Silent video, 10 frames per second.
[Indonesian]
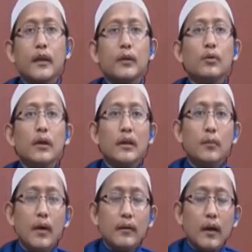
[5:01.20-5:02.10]
Itu yang
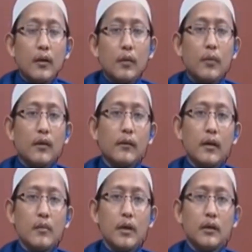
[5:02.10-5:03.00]
dibiasakan oleh para
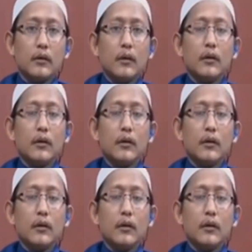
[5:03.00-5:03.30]
sahabat,